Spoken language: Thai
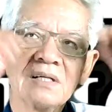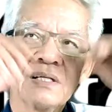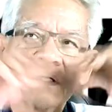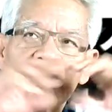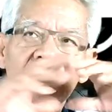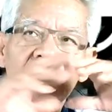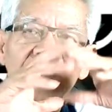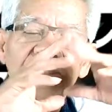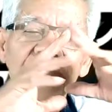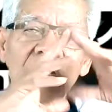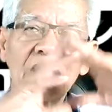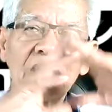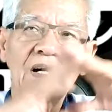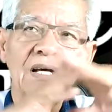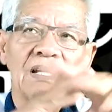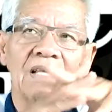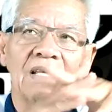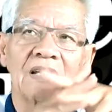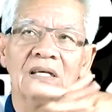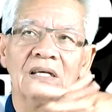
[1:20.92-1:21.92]
คือฟัง
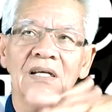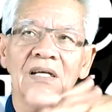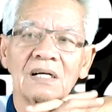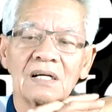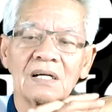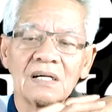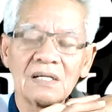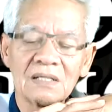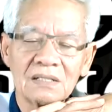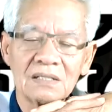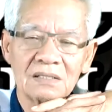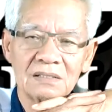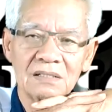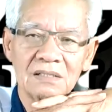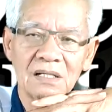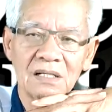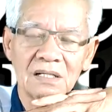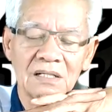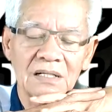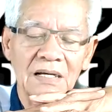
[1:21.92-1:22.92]
ให้ดีๆนะฮะ
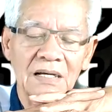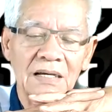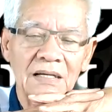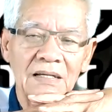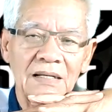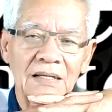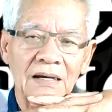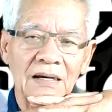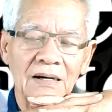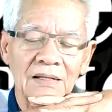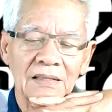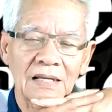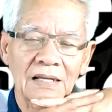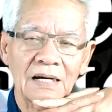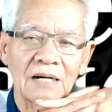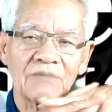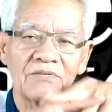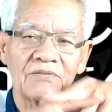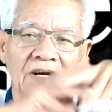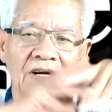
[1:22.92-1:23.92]
ใดๆก็ตา
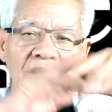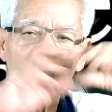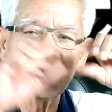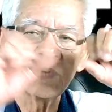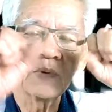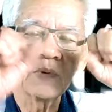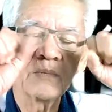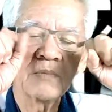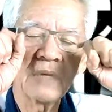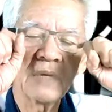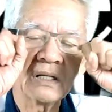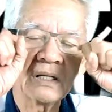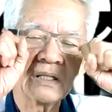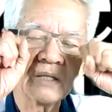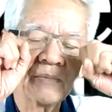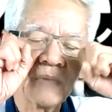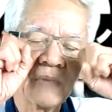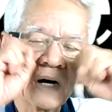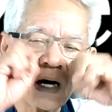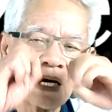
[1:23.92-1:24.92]
มเวลาผมอ
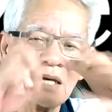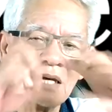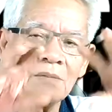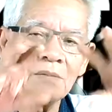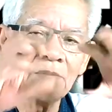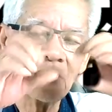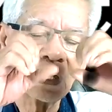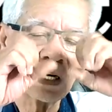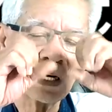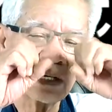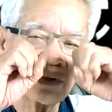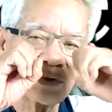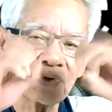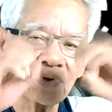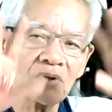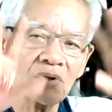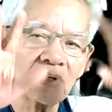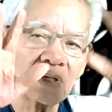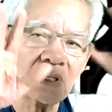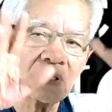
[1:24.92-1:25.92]
ธิบายผ่านจ
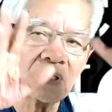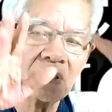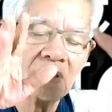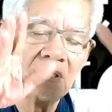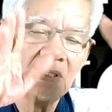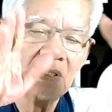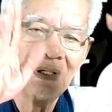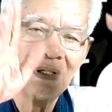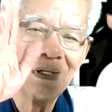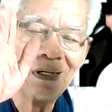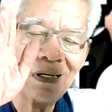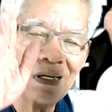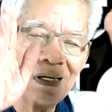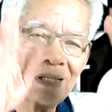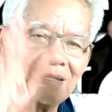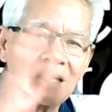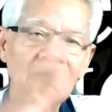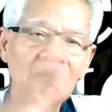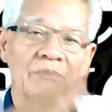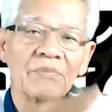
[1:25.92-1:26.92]
อเนี่ยแล้ว
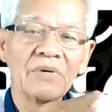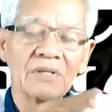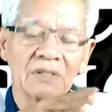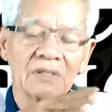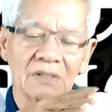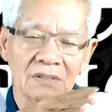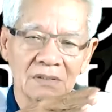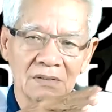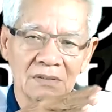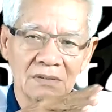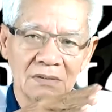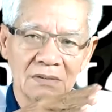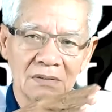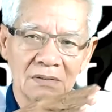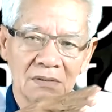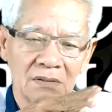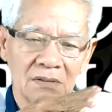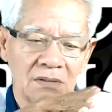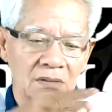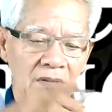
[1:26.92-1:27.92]
ทำไปเถอะ
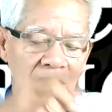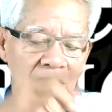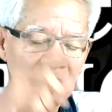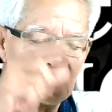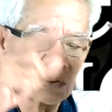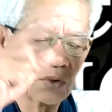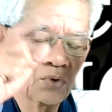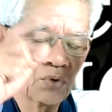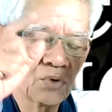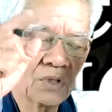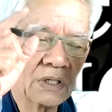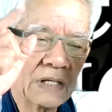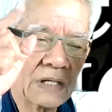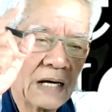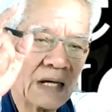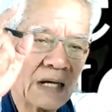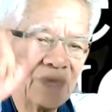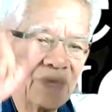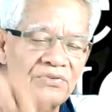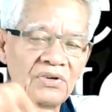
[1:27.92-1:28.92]
คุณ
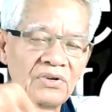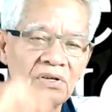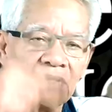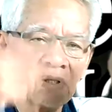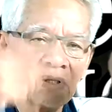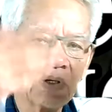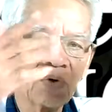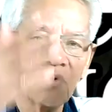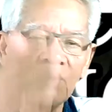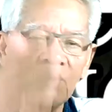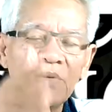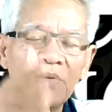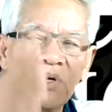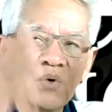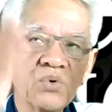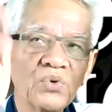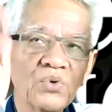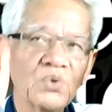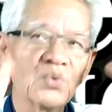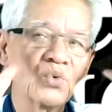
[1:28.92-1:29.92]
ได้สิ่งที่คุณไม่
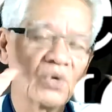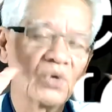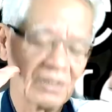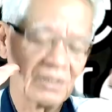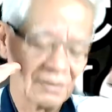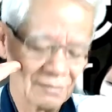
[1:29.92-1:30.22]
รู้ตัว